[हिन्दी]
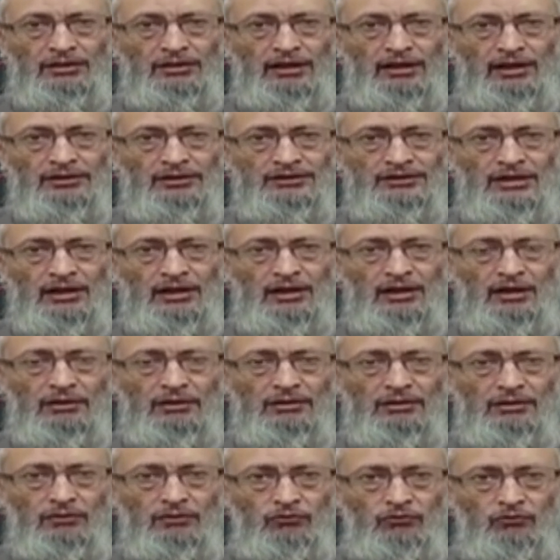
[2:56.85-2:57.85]
लिहाजा
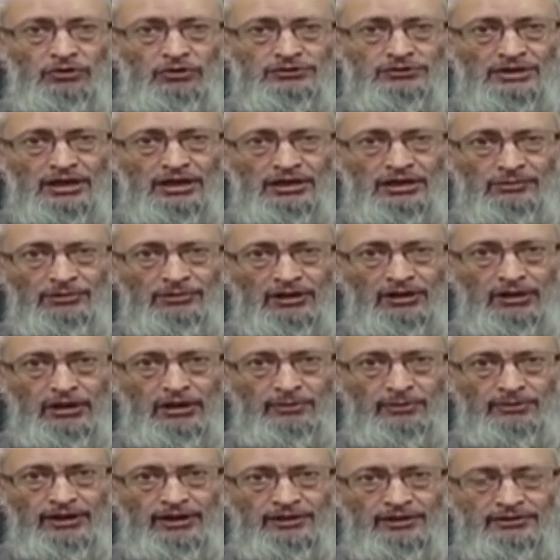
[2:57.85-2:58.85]
वो सारे
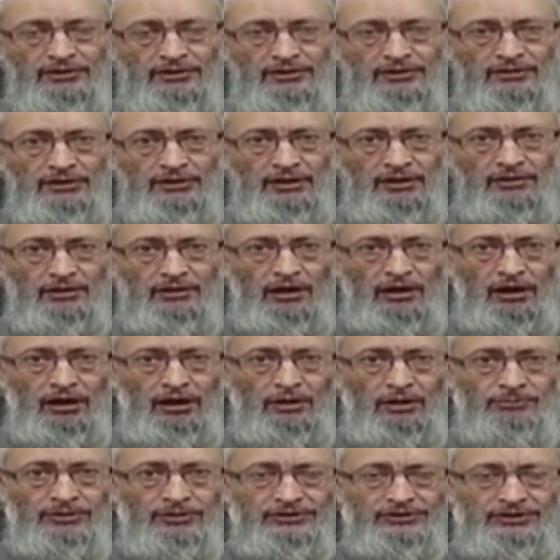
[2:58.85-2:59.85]
मकाम के
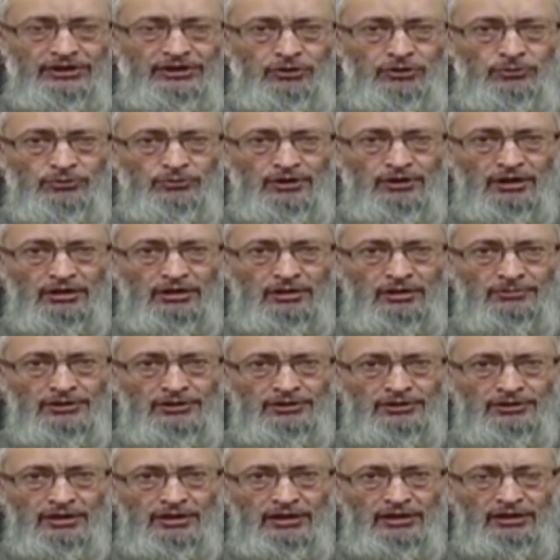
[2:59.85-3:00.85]
कहाँ पर तयम करना
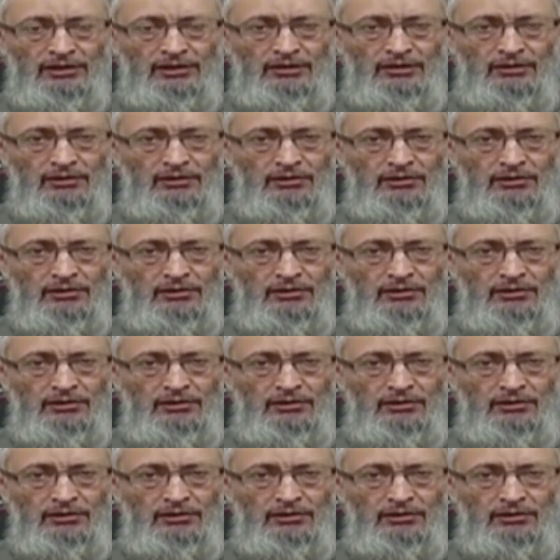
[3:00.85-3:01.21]
पड़ता है